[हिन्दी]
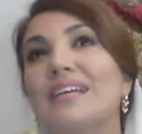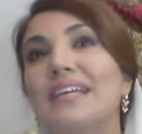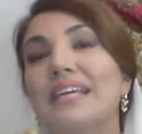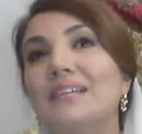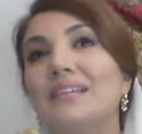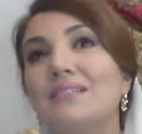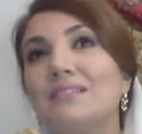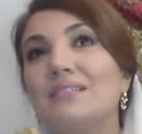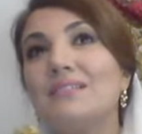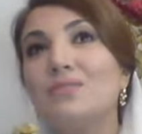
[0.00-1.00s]
लेकिन
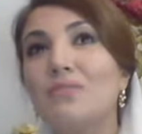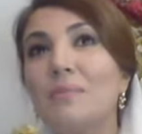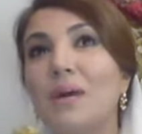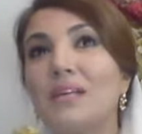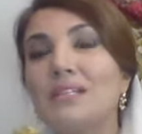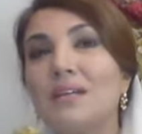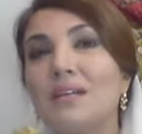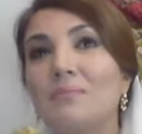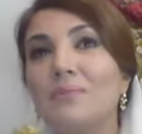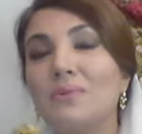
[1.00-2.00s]
जुल्फी बुखारी
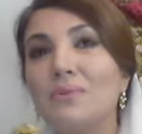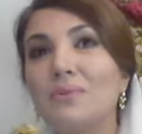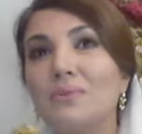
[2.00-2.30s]
साहब को